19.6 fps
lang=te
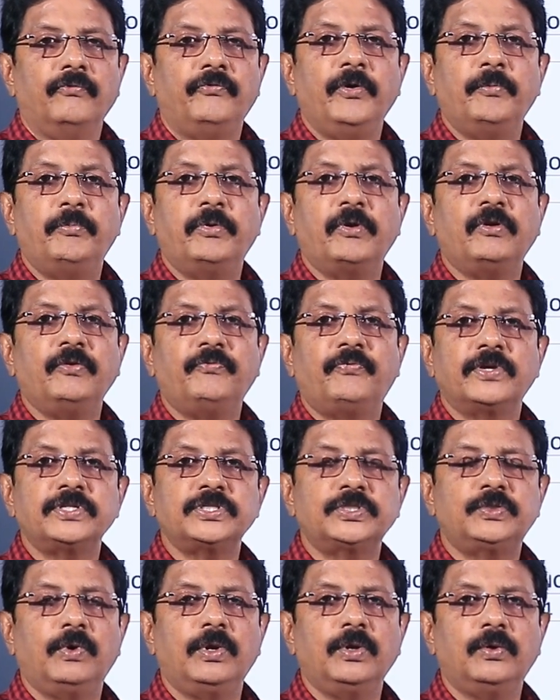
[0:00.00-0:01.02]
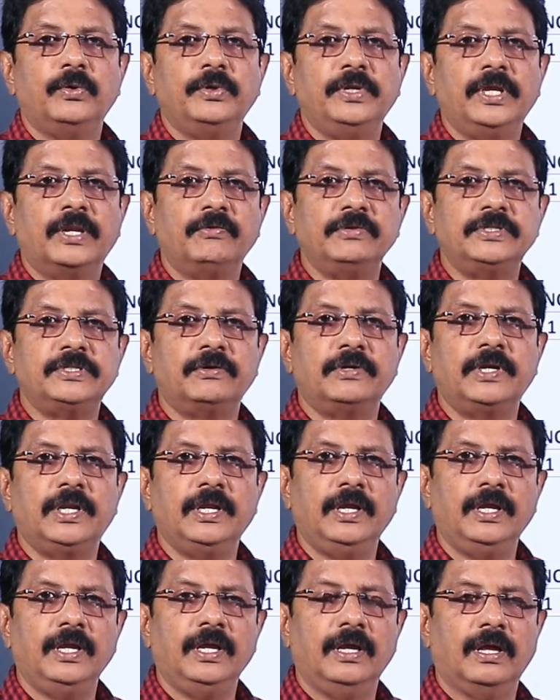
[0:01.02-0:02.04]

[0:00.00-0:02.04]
ఫిబ్రవరి ఫస్ట్ వరకు నిర్వహించినటువంటి